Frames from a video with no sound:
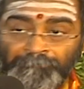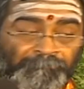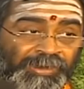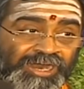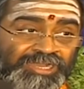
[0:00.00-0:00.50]

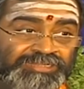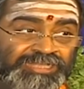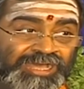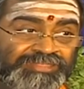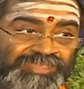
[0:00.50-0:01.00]

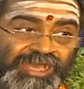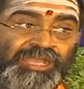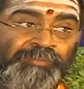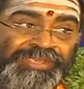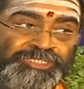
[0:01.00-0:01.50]

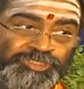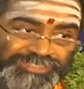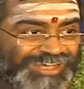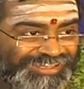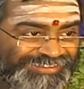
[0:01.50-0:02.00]
భారతాద్యాగమేషు
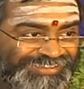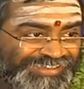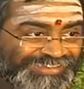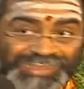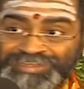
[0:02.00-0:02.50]
చ
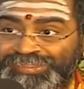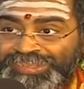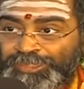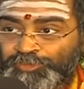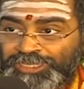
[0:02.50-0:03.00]

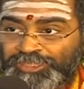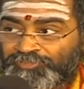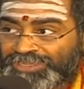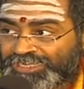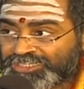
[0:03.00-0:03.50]
ఎక్కడెక్కడున్నాయో
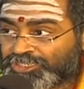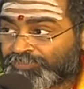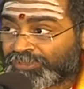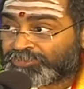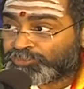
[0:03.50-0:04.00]
వెంకటేశ్వర
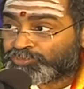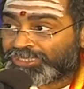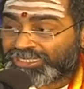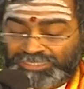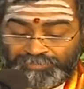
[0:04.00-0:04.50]
మహిమ
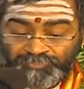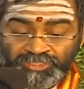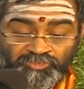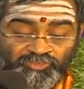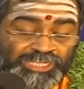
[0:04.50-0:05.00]
చెప్తున్నారు ఇక్కడ
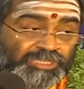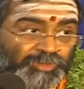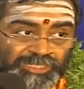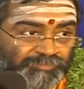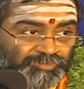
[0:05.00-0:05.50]

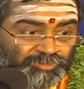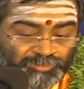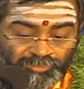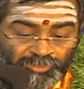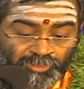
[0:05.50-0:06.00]
వేదముల
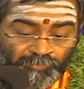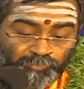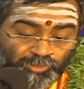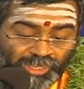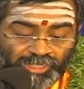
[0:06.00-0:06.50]
పురాణములయందు
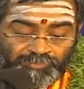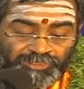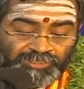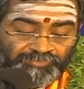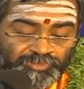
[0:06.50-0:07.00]
పురాణముల
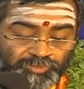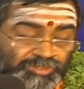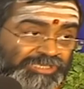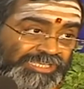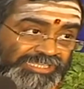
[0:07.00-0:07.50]

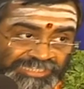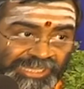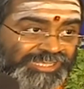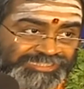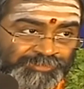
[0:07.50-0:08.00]

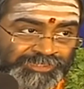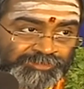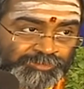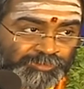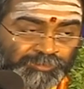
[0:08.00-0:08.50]

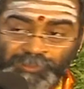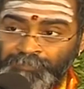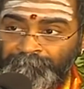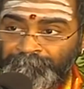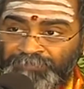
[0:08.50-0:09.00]
ఇతిహాసములందు
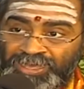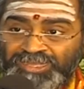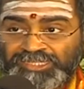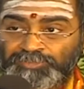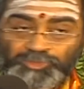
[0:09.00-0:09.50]

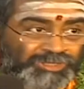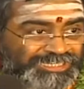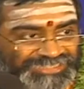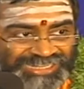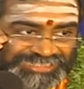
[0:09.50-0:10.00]
భారతము కూడా
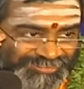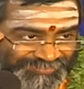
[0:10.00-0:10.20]
ఇతిహాసం